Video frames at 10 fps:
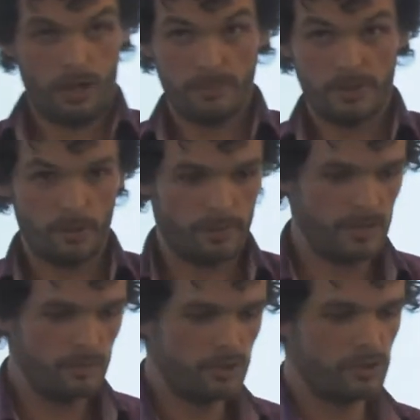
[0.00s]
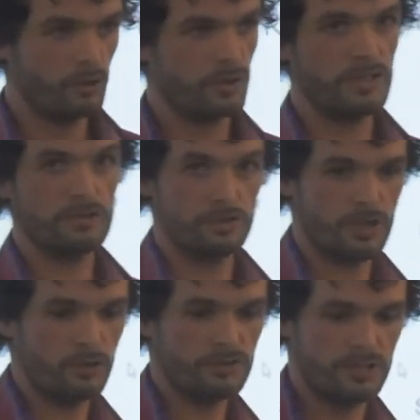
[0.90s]
un Meetup Rennes Monitoring. Ce
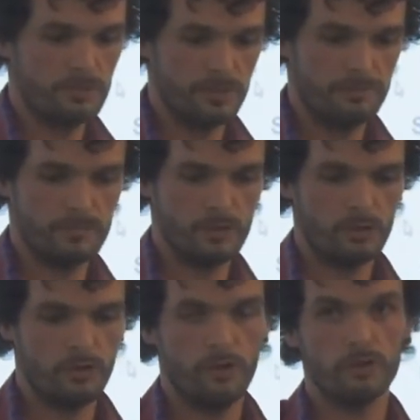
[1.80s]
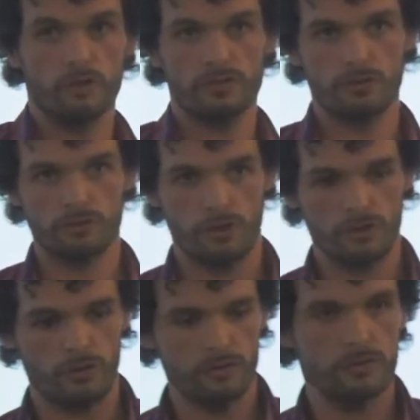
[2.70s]
sera au CIB de 9h30 à
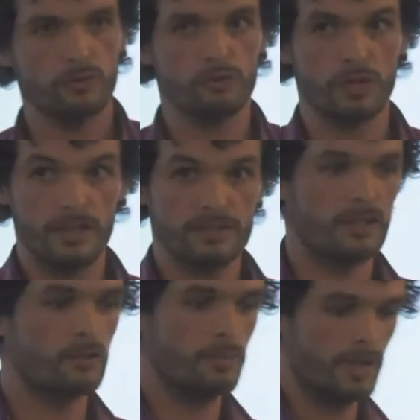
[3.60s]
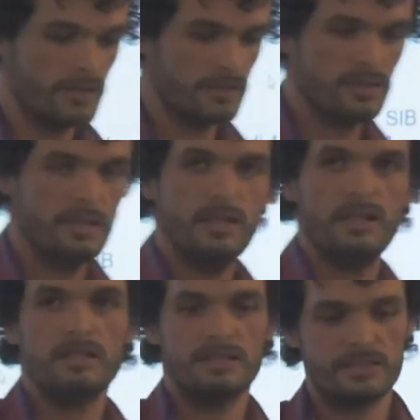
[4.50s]
12h30. Donc il reste quelques places.
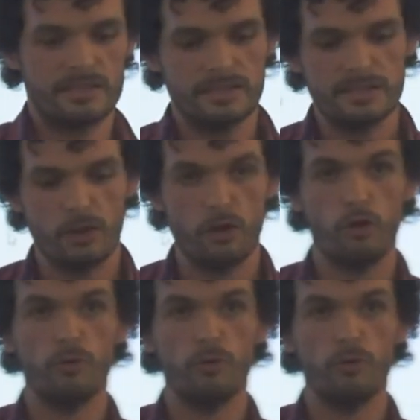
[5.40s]
Si euh, le